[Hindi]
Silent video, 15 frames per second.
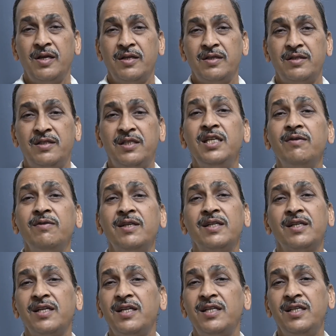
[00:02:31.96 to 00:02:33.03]
जीवन
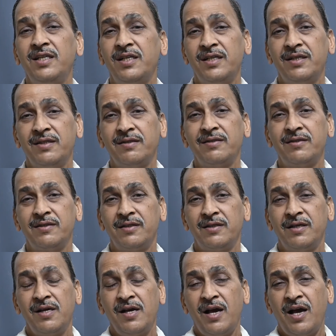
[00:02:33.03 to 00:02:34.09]
के लिए
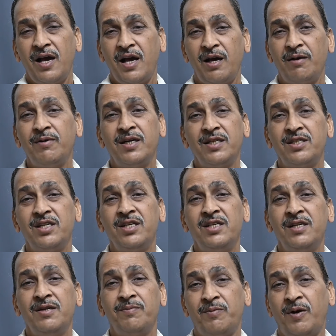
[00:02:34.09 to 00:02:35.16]
हवा चाहिए